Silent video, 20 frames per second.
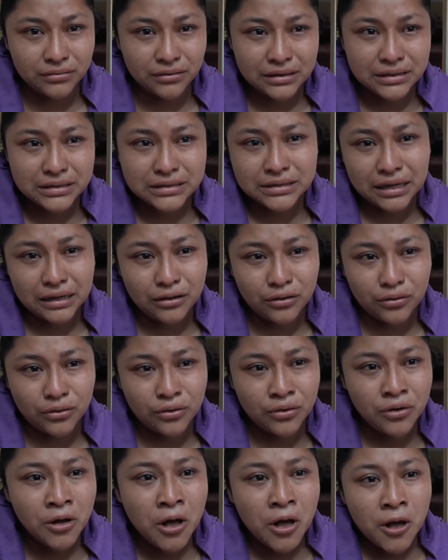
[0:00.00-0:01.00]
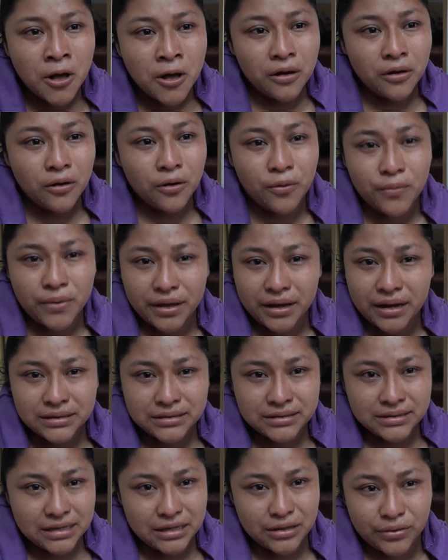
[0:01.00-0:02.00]
quizá no hubiera
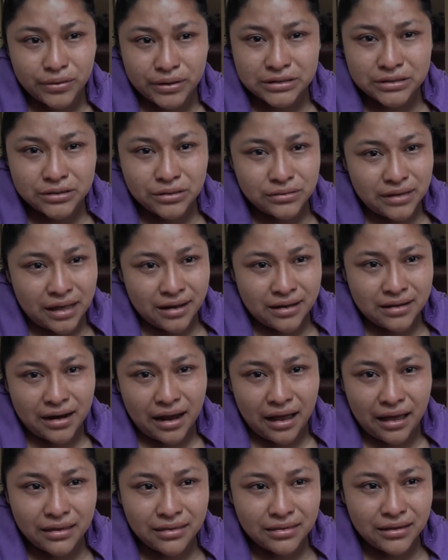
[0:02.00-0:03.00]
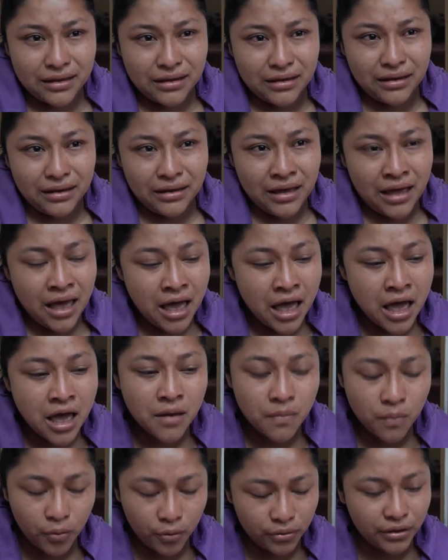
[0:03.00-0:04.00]
sido esto tan grande.
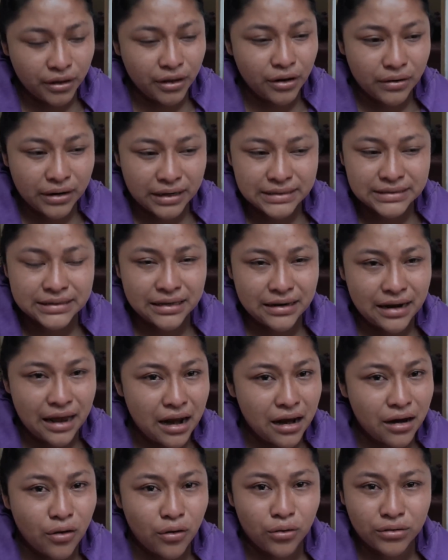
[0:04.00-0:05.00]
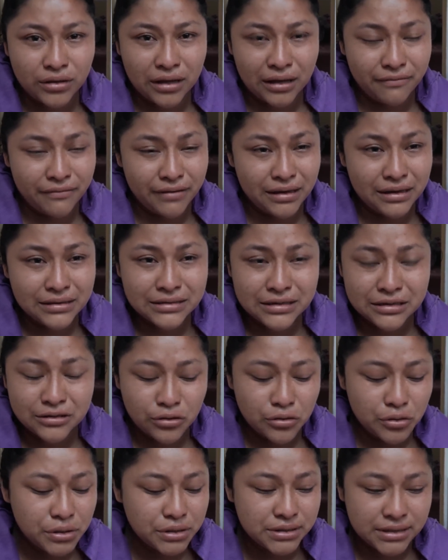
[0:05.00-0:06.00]
Pudieron hacer algo tal vez y
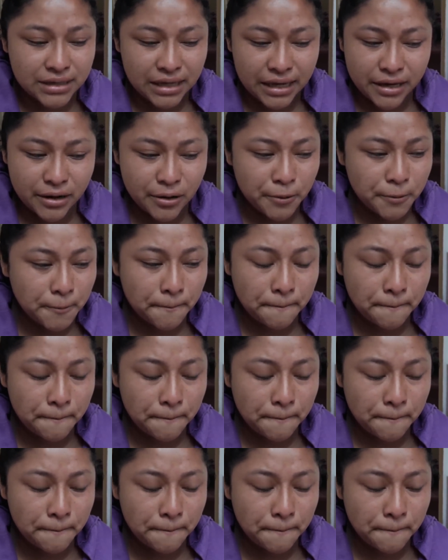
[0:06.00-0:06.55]
no lo hicieron.